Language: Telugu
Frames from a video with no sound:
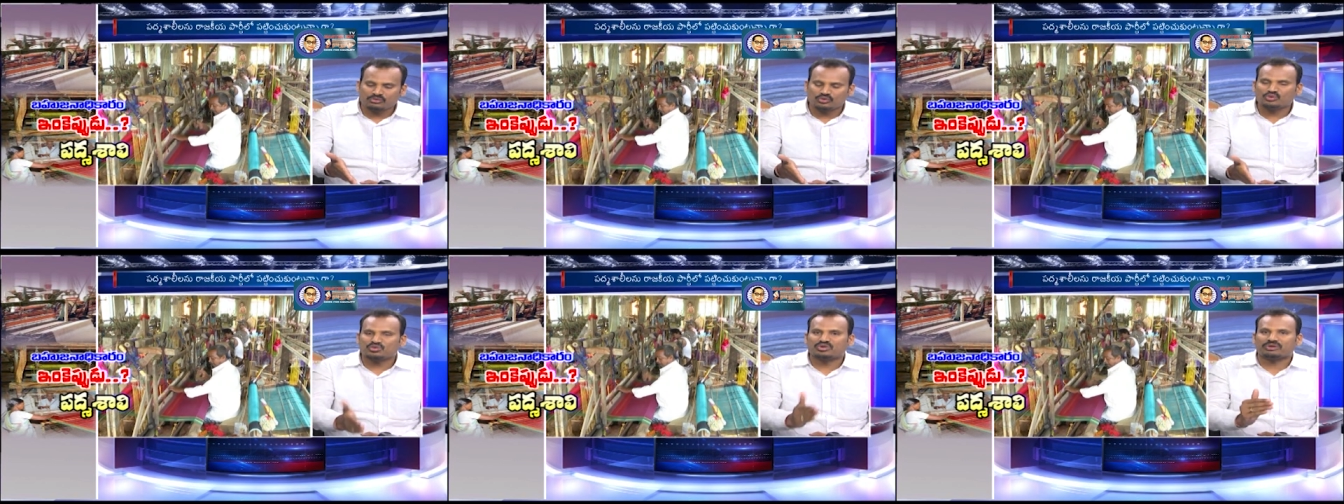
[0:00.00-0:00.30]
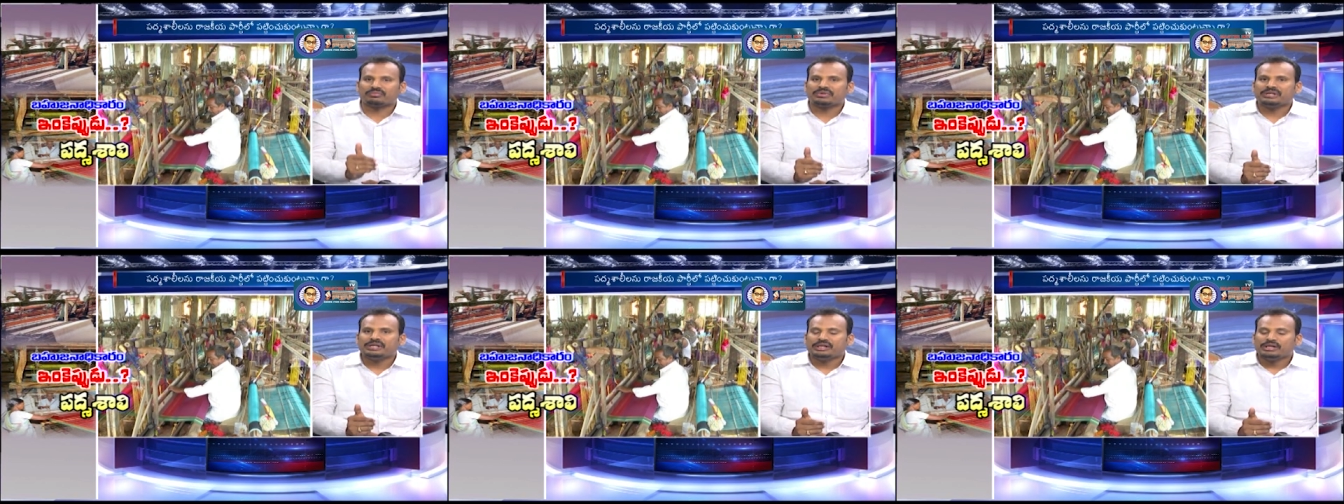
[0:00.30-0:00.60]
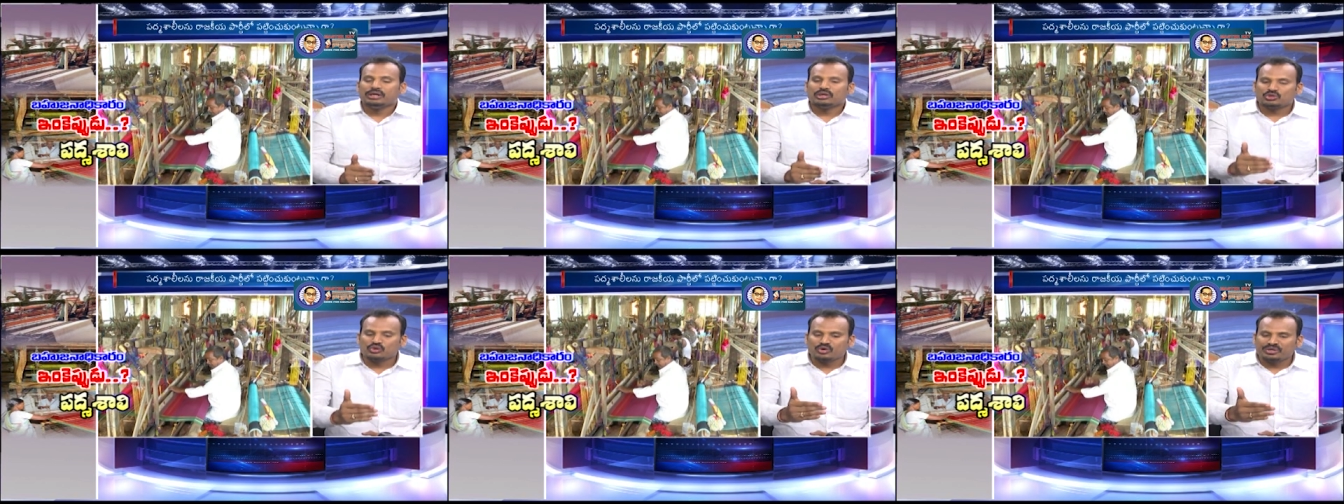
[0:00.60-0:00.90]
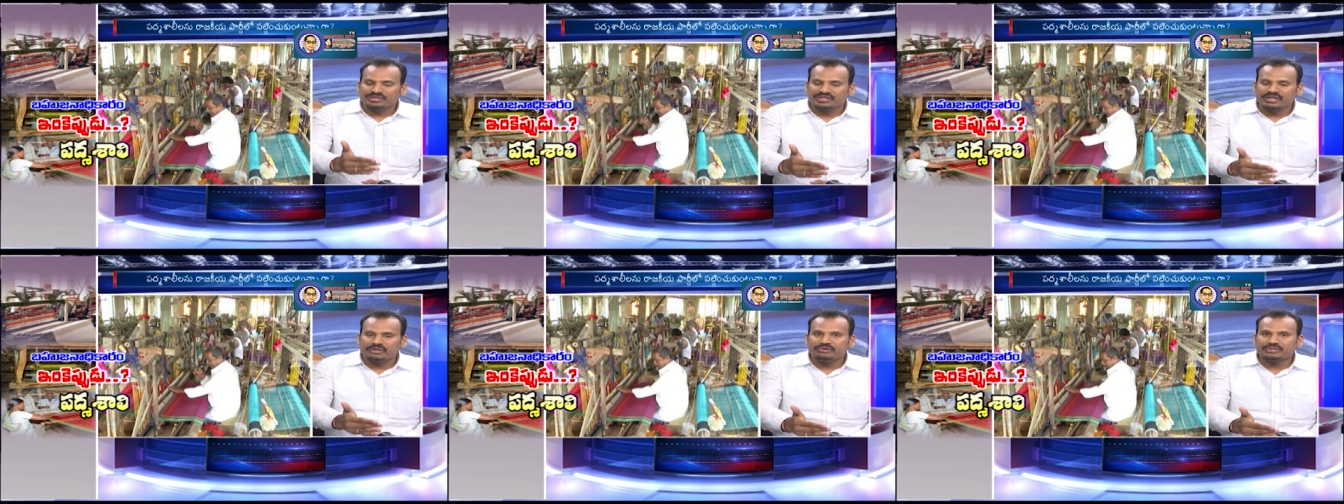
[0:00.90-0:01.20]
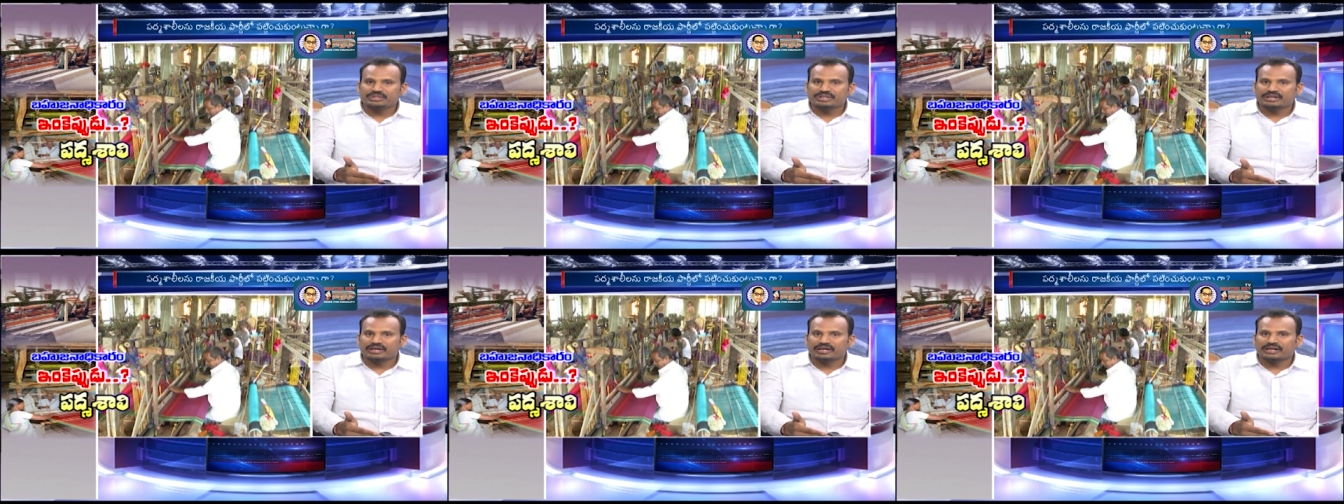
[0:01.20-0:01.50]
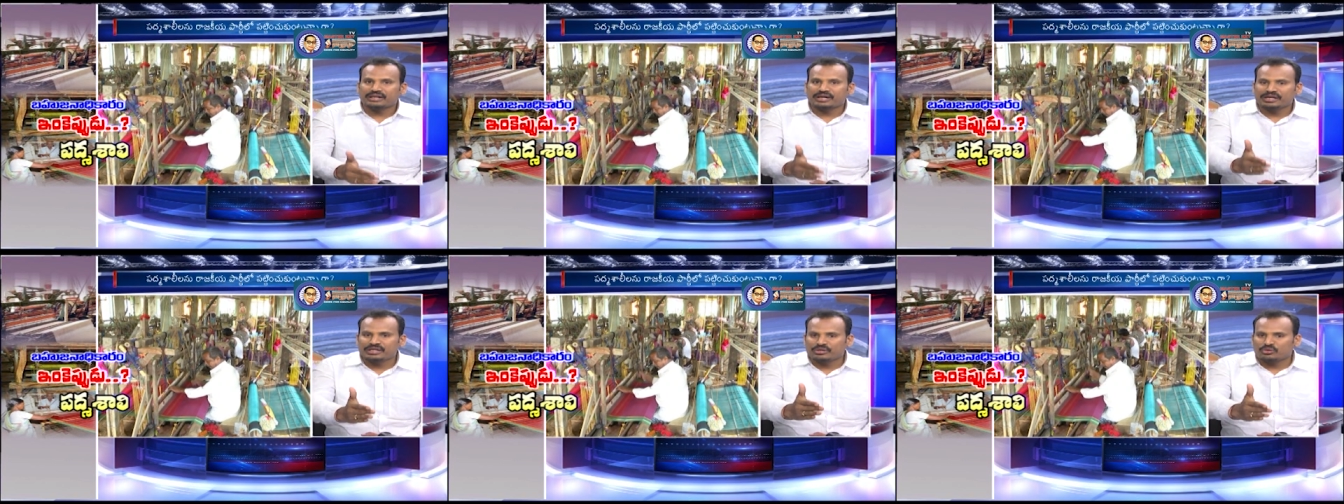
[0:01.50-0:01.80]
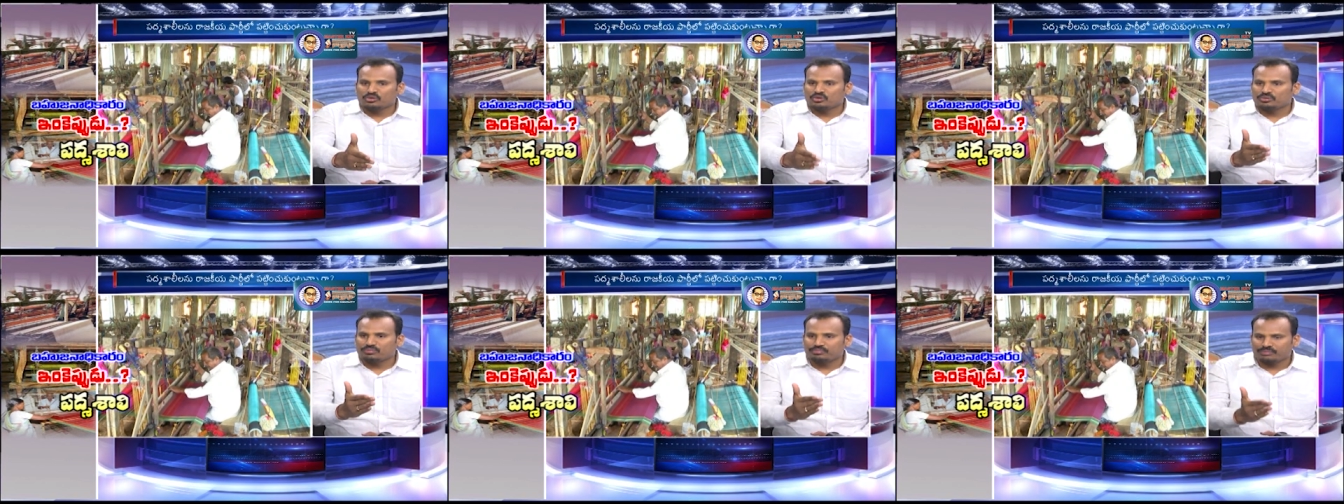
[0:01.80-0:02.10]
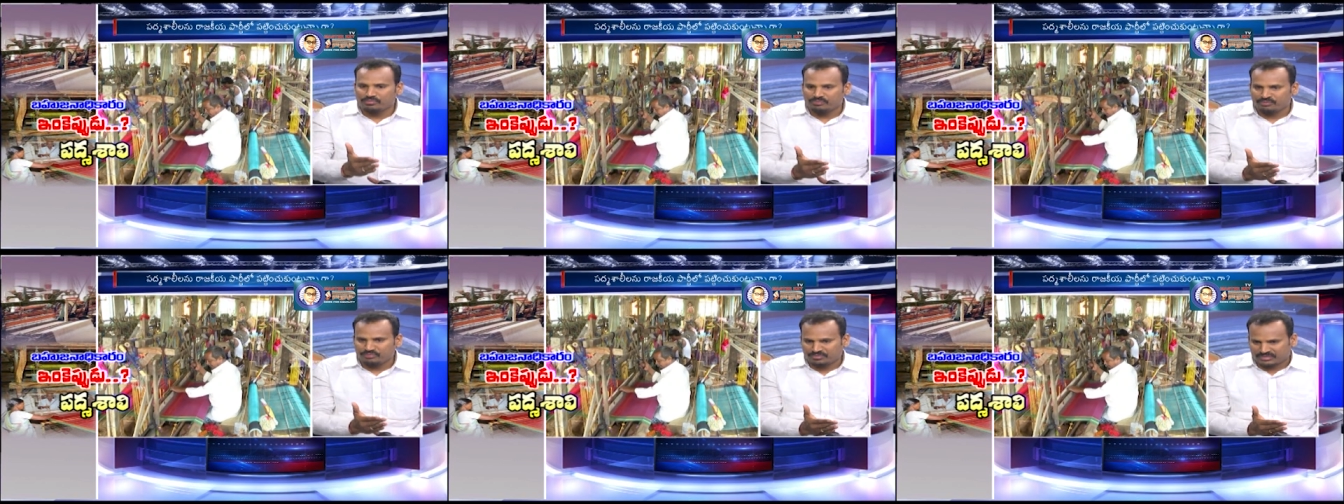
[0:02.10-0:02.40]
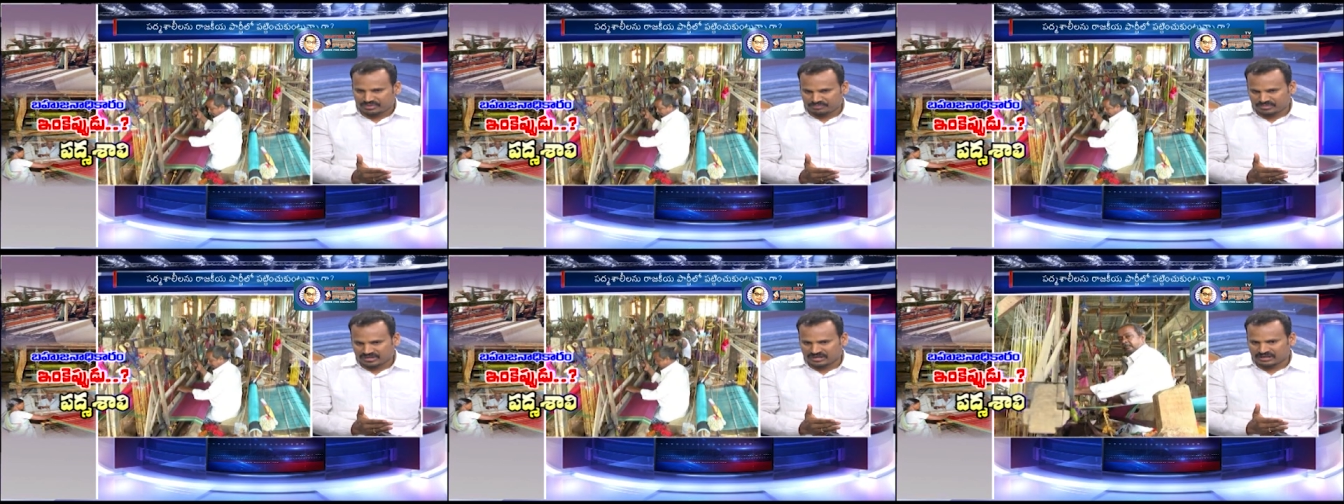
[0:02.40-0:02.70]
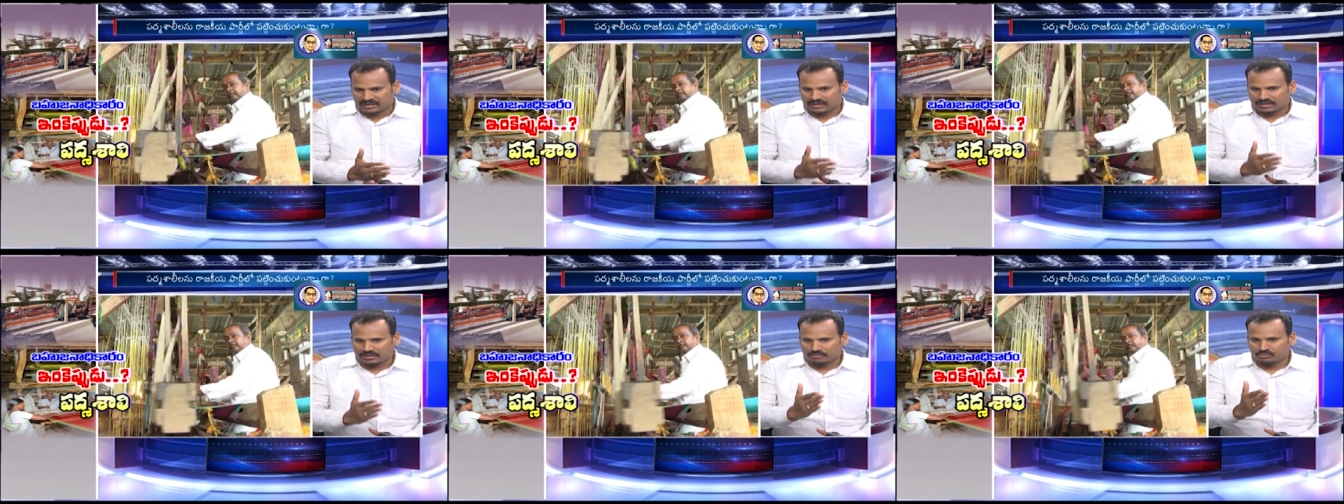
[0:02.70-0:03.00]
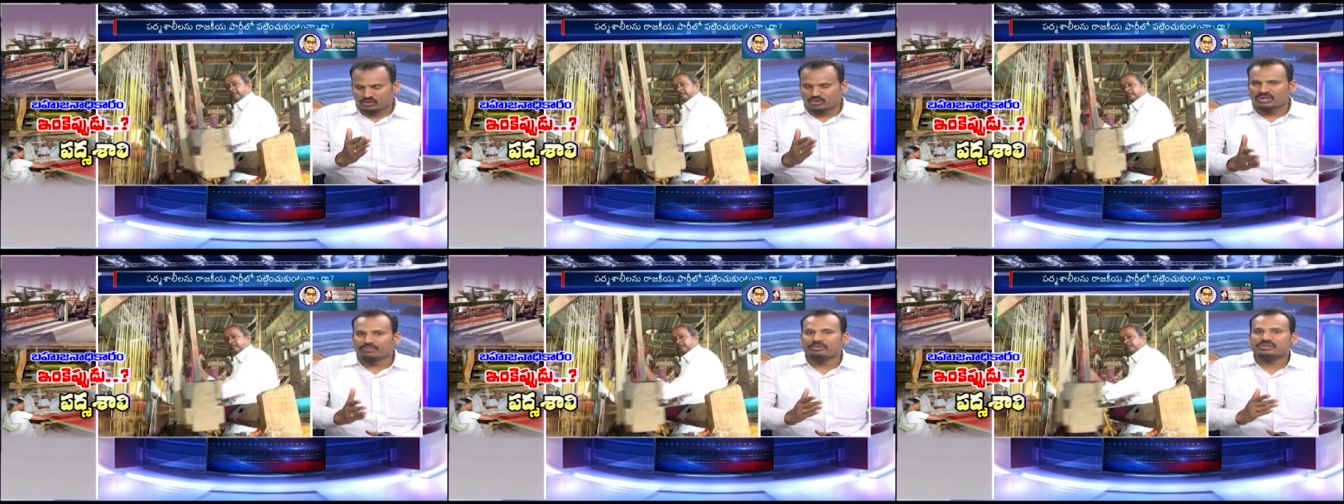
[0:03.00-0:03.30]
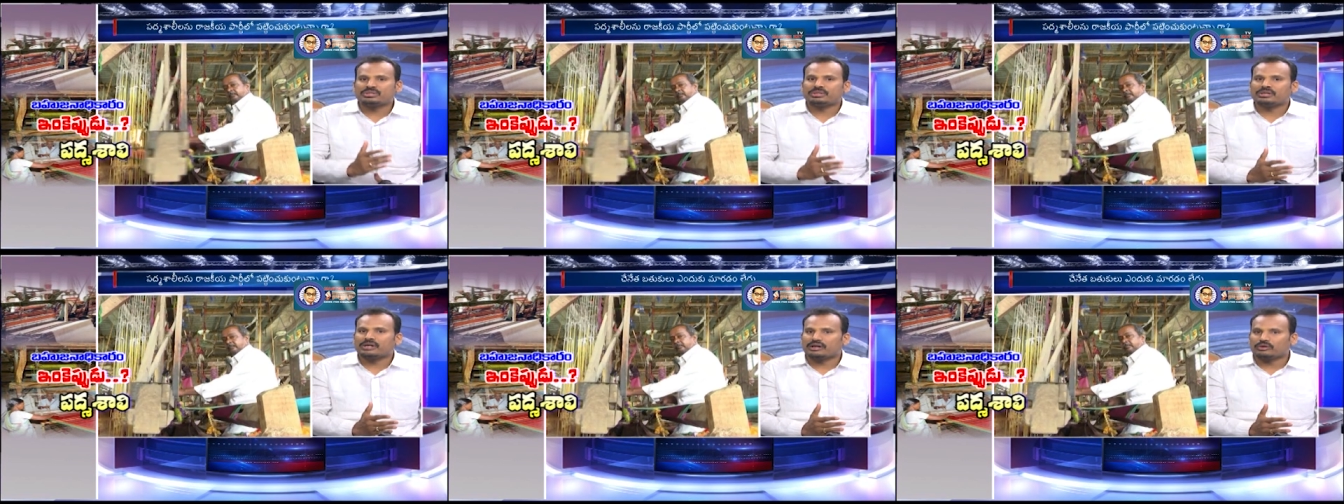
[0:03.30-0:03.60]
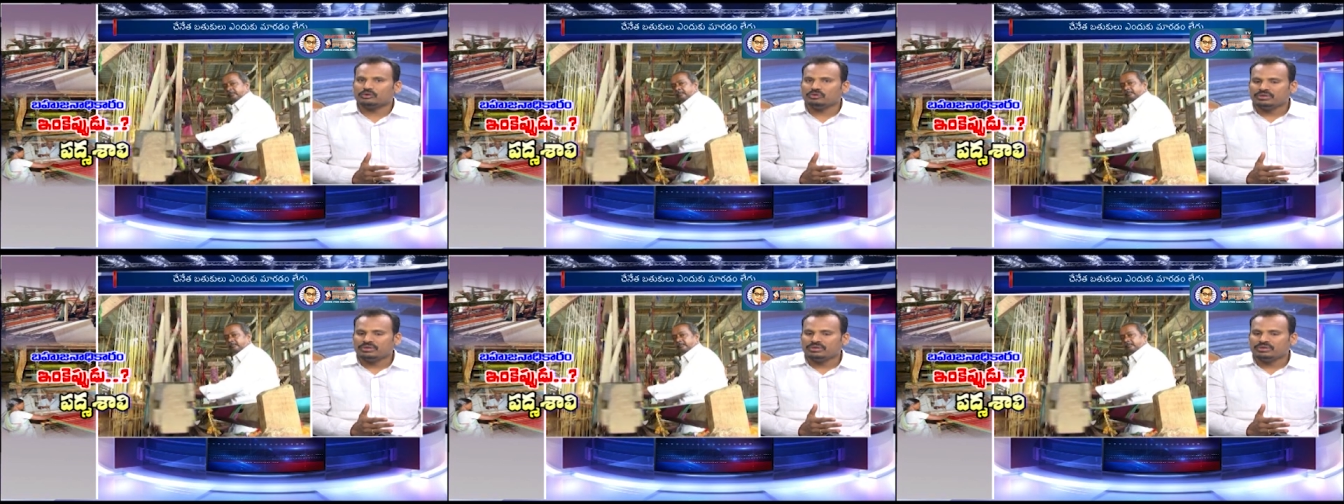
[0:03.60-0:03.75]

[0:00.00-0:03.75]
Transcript: చూసినాం సో ఇదే విషయం కనుక ఈరోజు మన ముఖ్యమంత్రి గారు